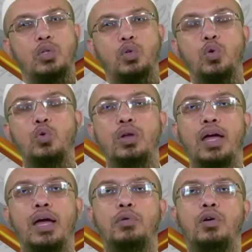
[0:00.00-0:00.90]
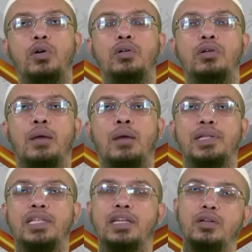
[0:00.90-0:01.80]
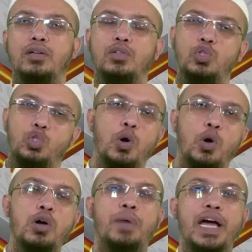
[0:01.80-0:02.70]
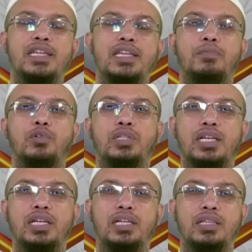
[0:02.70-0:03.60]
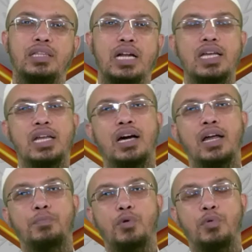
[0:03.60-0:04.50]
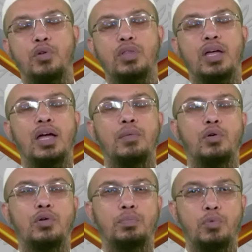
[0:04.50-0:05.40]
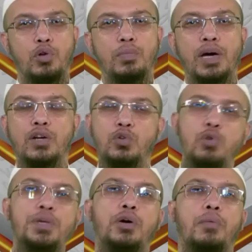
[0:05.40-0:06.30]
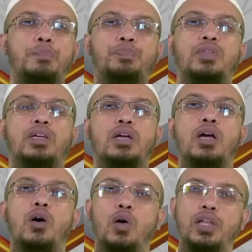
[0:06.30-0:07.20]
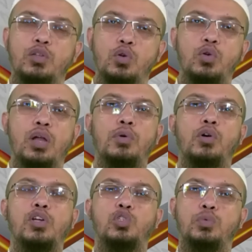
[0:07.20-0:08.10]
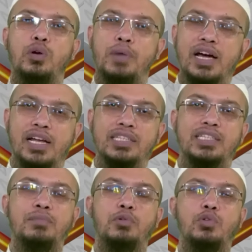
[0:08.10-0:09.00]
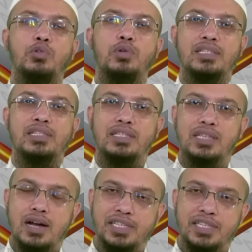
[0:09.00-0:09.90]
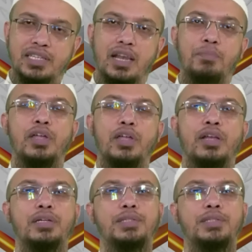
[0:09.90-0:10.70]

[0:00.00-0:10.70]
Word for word: তরুণ এবং আমাদের যুবক ভাইদের মধ্যে দায়ী রাখার প্রবণতা এবং পরিমাণ খুবই কম অনেক তরুণ এবং অনেক যুবক ভাইরা আছেন বন্ধুরা আছেন যারা নামাজ কালাম পড়েন